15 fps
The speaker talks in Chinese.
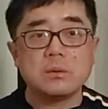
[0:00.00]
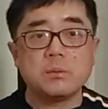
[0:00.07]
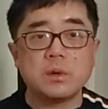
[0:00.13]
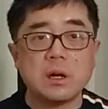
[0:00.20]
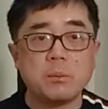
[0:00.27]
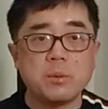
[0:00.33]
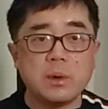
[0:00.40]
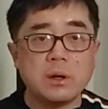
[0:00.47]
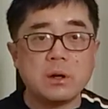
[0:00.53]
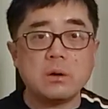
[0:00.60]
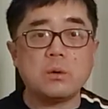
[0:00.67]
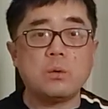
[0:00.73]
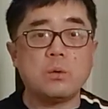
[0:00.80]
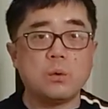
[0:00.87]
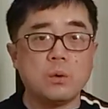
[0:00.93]
不让别
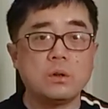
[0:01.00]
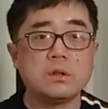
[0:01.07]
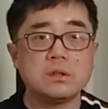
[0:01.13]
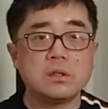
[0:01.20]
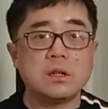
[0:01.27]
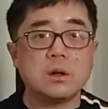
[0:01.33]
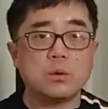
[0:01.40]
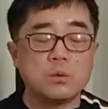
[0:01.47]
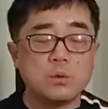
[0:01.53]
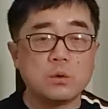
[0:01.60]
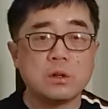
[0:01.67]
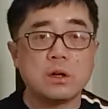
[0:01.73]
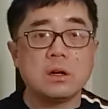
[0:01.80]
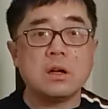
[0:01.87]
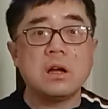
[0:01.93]
人活的这条
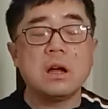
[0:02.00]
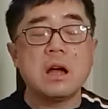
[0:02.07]
路呢，